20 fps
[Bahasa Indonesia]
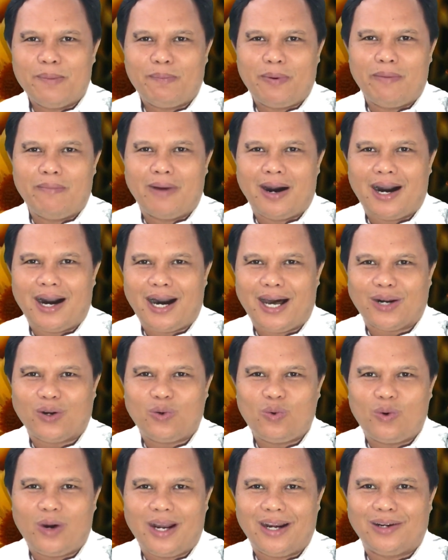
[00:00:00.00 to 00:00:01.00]

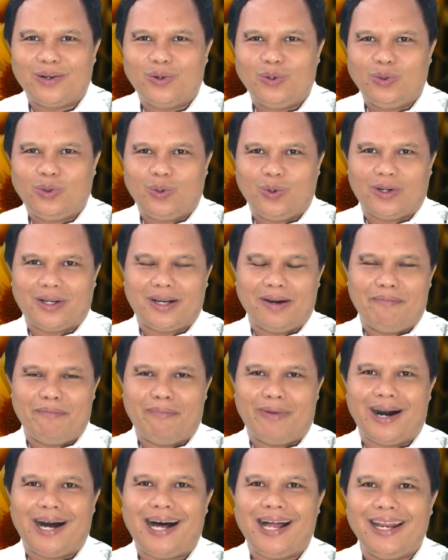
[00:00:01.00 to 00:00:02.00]
pembaharuan untuk
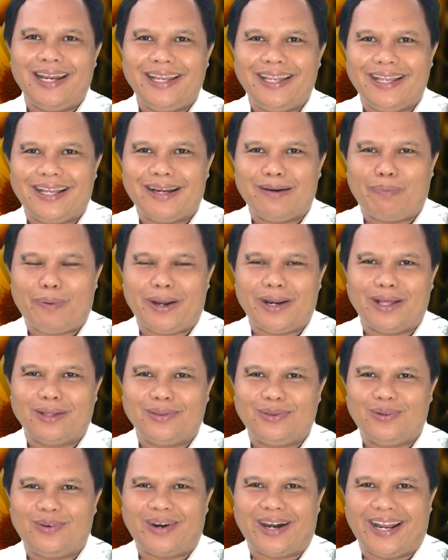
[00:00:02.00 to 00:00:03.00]
kembali
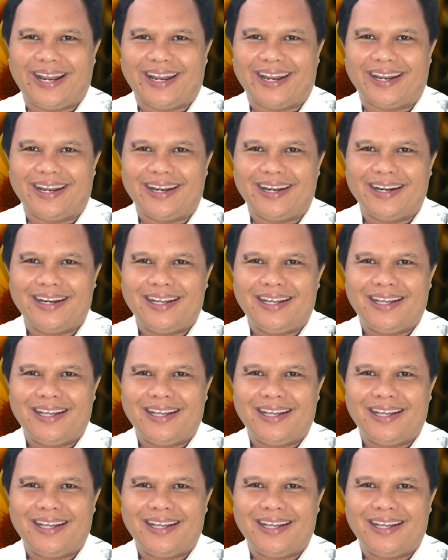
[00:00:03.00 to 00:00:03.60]
kepada Tuhan.